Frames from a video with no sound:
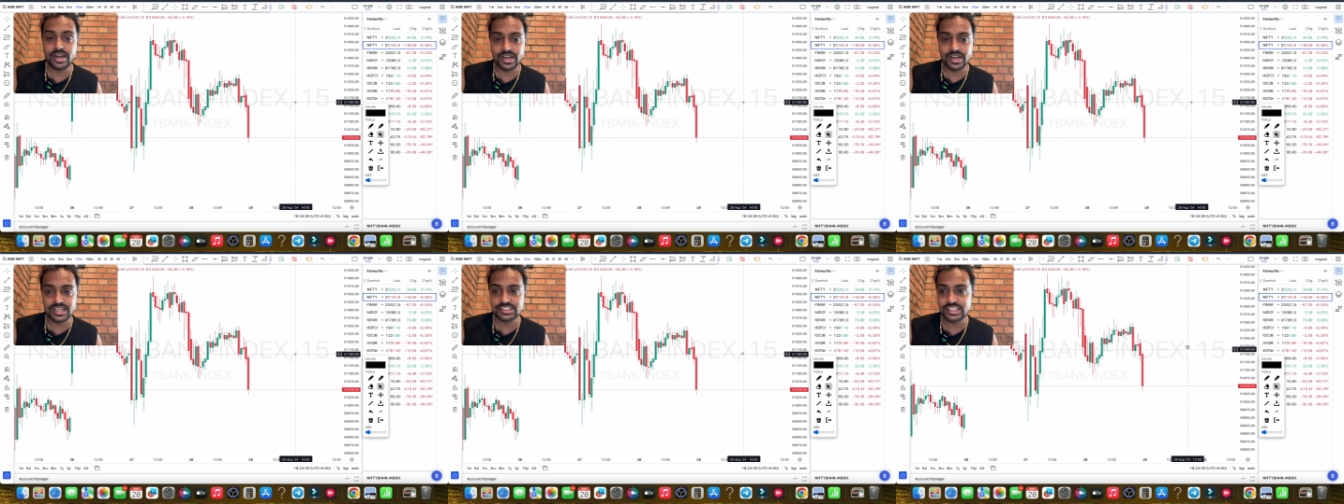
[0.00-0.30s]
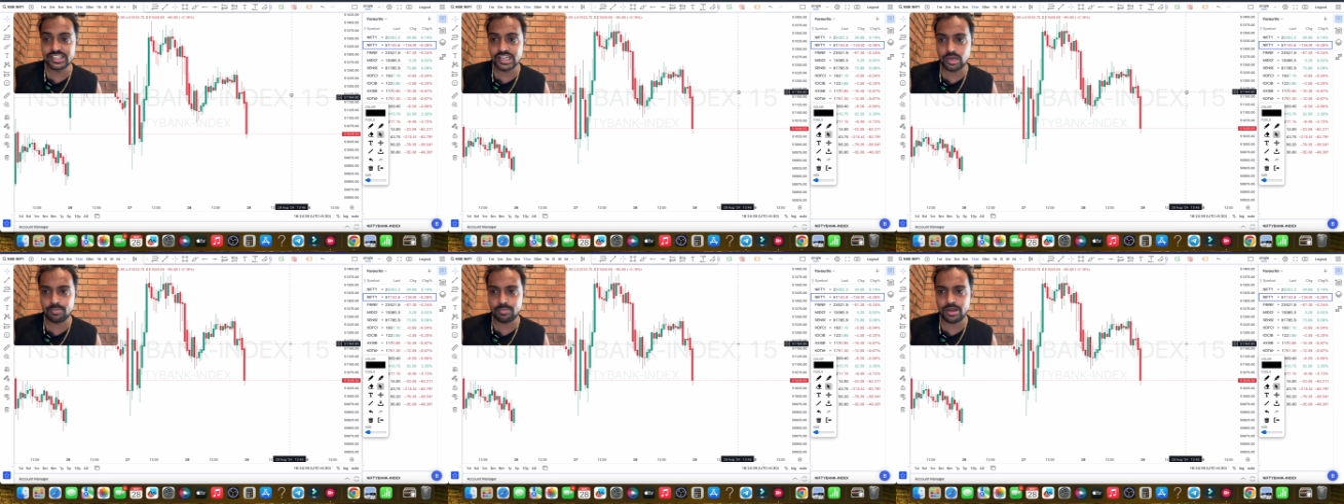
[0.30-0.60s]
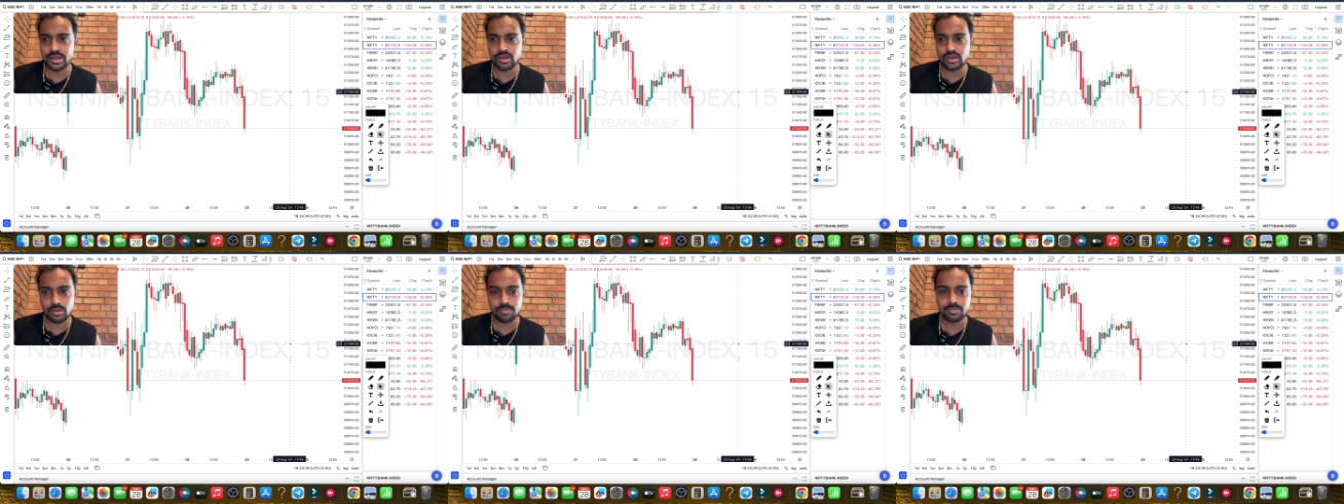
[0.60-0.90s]
ट्रेड कैसे कर
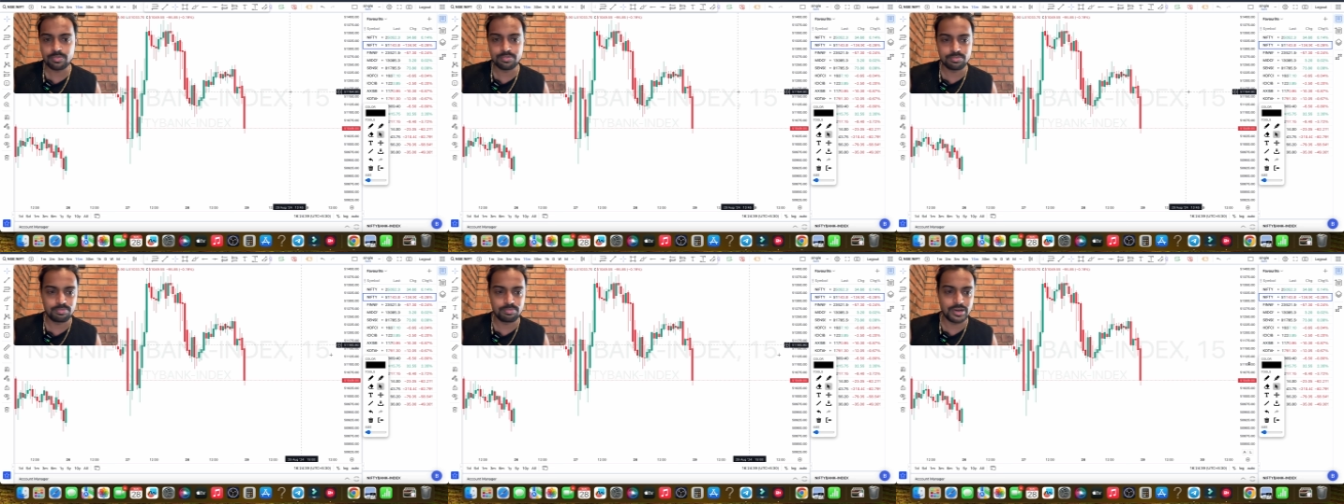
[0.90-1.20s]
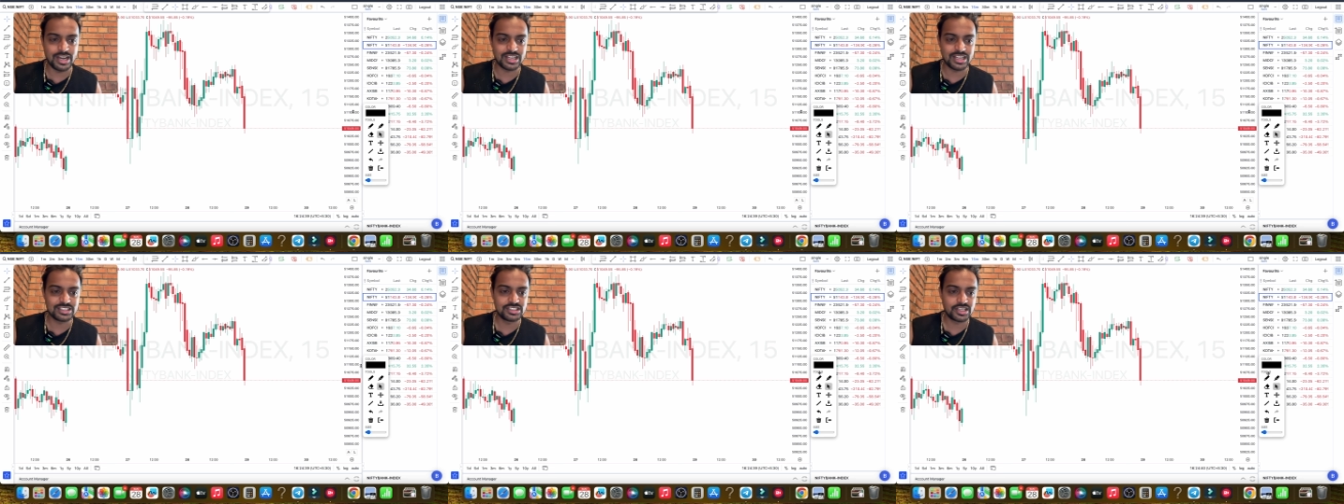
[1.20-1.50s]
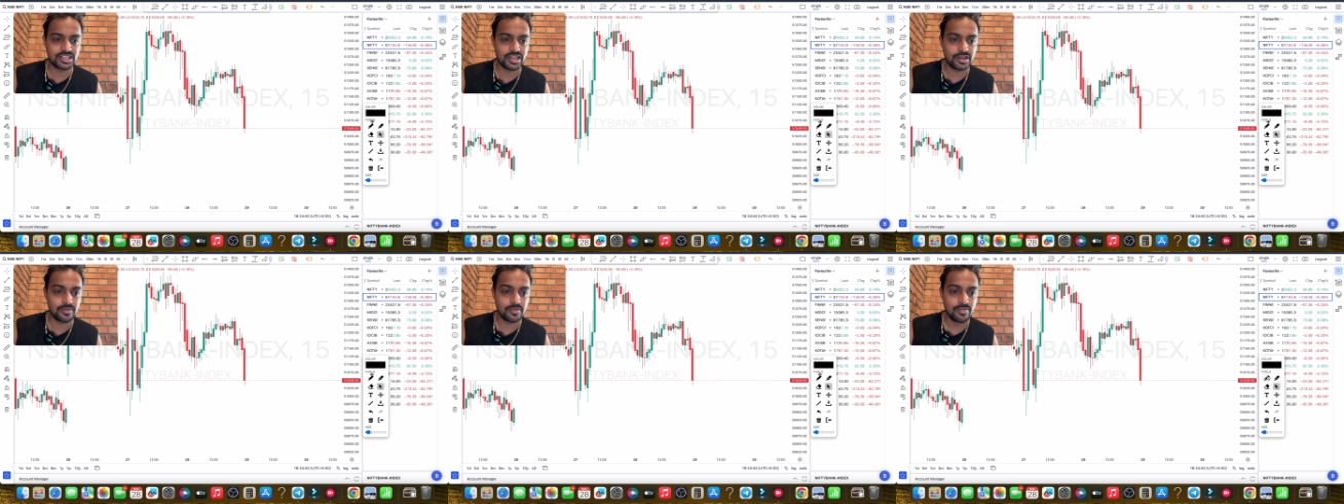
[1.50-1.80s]
पाएंगे प्लान कैसे
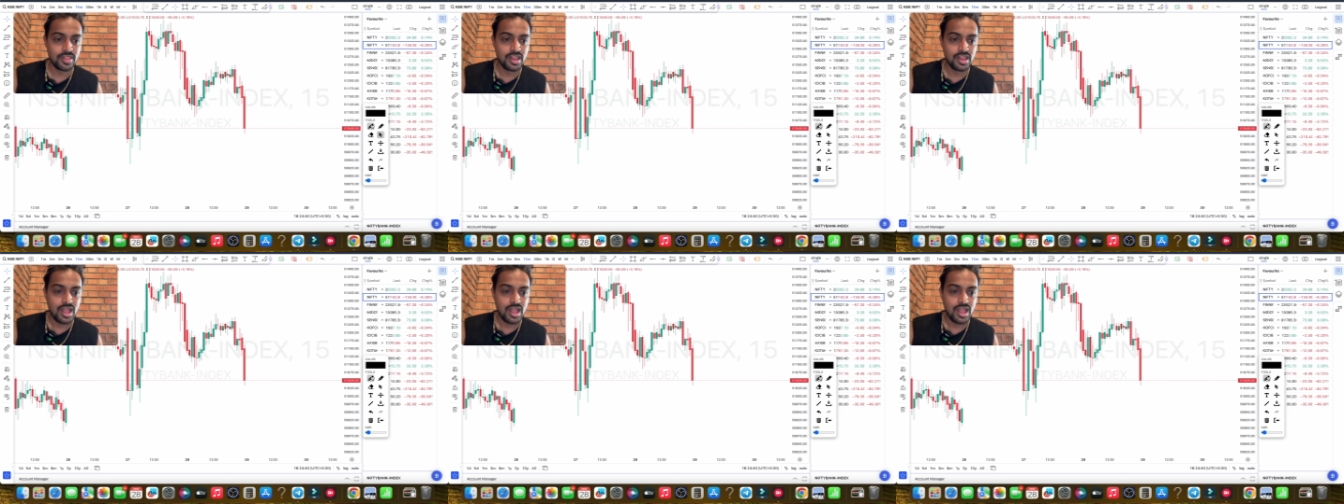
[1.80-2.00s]
करेंगे